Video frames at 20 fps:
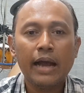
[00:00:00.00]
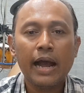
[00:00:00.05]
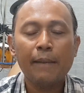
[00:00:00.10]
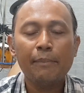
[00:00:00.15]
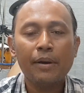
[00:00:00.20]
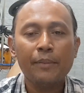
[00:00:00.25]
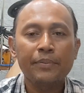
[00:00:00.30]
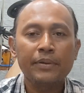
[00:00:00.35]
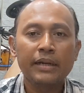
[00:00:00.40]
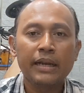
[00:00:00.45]

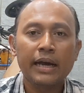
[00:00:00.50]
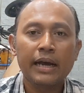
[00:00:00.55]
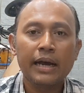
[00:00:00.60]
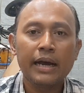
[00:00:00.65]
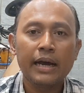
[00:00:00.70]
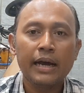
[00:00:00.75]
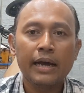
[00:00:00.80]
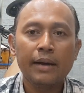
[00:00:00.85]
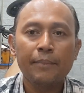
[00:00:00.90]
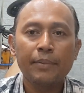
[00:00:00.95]

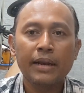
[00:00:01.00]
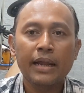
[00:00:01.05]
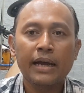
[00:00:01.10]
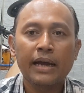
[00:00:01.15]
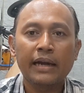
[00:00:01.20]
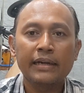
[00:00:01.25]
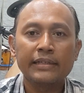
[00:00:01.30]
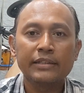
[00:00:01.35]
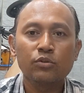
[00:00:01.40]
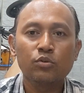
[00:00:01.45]
apabila
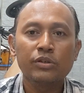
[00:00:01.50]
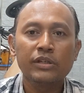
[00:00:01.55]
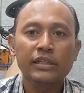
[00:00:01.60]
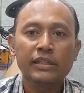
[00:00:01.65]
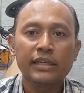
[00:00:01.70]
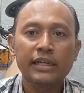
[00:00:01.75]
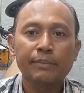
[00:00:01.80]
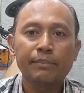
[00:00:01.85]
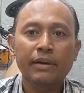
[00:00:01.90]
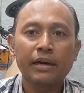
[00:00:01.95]
pelanggan itu
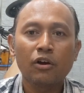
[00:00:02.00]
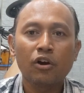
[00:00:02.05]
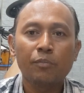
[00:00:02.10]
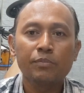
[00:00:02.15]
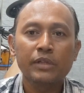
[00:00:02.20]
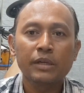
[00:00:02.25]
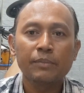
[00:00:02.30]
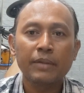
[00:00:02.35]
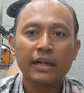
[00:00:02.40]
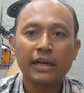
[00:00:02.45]
ingin
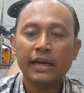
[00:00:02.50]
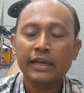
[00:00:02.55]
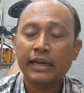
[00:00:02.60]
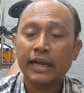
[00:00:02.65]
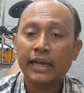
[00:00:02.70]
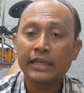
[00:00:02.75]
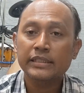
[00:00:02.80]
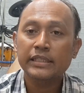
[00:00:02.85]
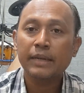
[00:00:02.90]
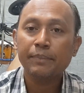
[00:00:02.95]

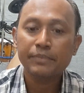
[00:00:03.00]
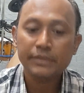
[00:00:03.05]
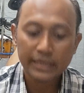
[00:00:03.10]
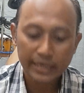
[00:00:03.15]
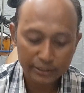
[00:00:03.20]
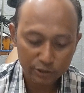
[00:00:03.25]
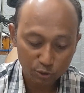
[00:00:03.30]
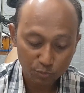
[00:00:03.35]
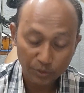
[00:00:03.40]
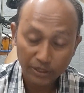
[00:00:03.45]
mengoptimalkan
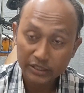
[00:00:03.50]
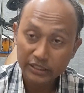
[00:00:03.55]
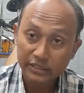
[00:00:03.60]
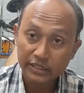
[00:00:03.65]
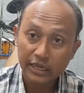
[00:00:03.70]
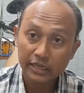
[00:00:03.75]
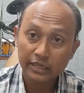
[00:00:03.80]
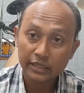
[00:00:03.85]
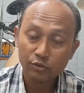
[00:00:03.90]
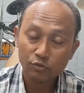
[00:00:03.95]
asapnya supaya
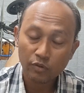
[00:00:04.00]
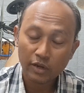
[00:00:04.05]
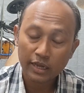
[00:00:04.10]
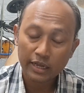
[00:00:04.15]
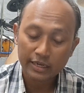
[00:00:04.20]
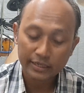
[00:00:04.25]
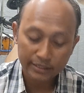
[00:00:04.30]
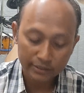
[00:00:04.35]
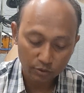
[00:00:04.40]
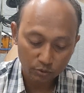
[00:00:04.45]
tidak
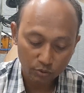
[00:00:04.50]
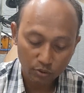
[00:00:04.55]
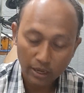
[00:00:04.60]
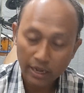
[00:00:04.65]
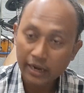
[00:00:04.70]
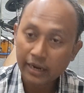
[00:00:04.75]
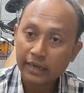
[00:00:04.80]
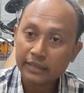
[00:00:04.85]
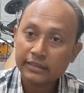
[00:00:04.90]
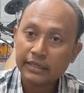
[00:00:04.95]
keluar itu
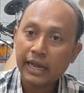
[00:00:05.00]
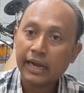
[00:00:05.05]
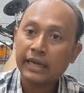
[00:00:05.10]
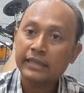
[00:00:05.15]
akan,